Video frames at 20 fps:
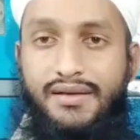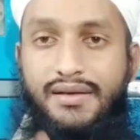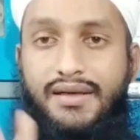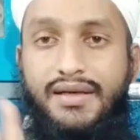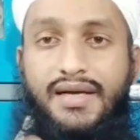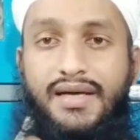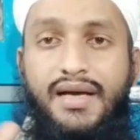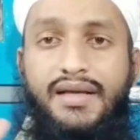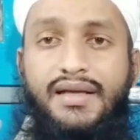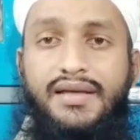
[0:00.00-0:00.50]

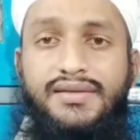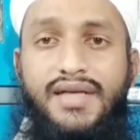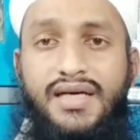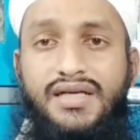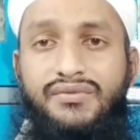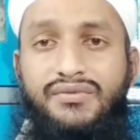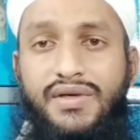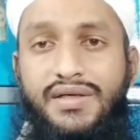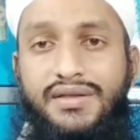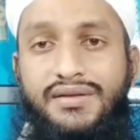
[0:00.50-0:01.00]
ले आया
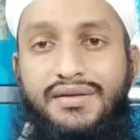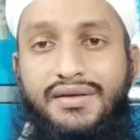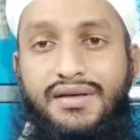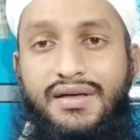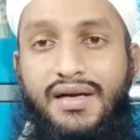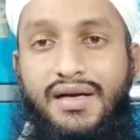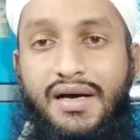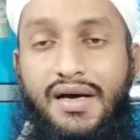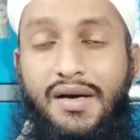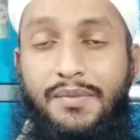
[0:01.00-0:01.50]
जानवर
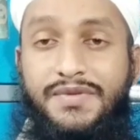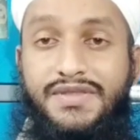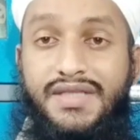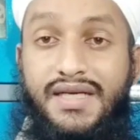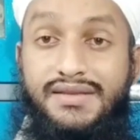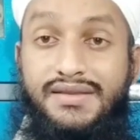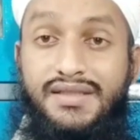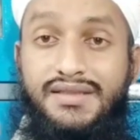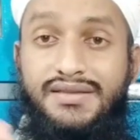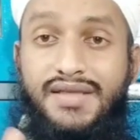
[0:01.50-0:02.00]
अब
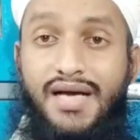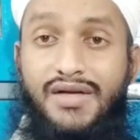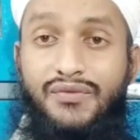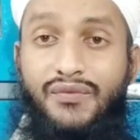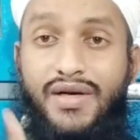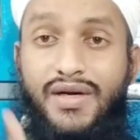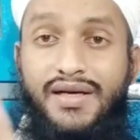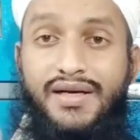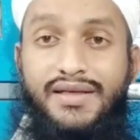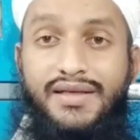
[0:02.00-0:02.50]
जैसे
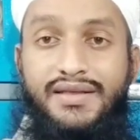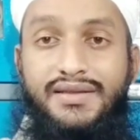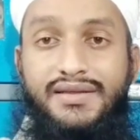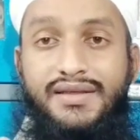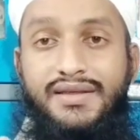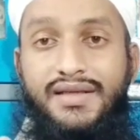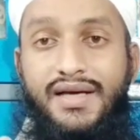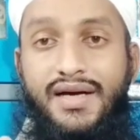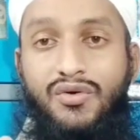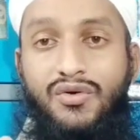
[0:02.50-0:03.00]
जानवर खरीद
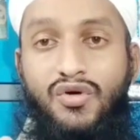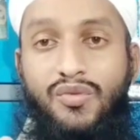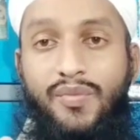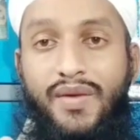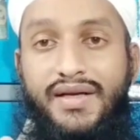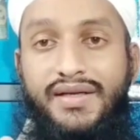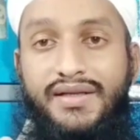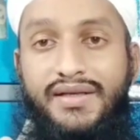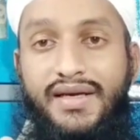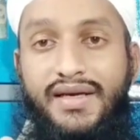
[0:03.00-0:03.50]
लिया
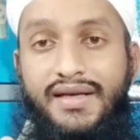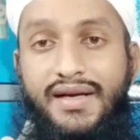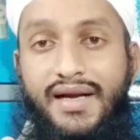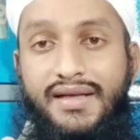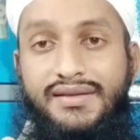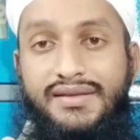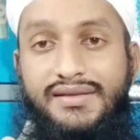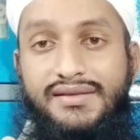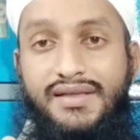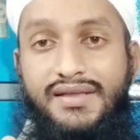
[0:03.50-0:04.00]
कुर्बानी के
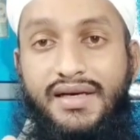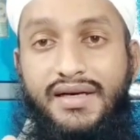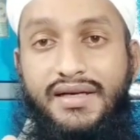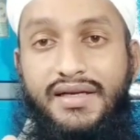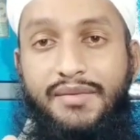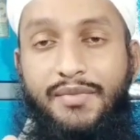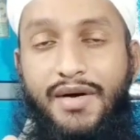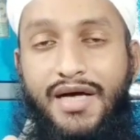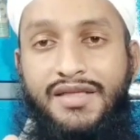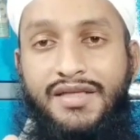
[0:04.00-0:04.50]
इरादे से
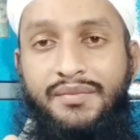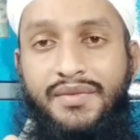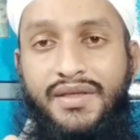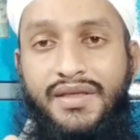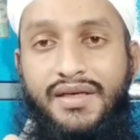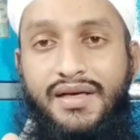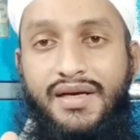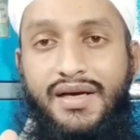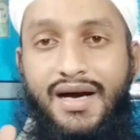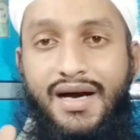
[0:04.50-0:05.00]
गरीब आदमी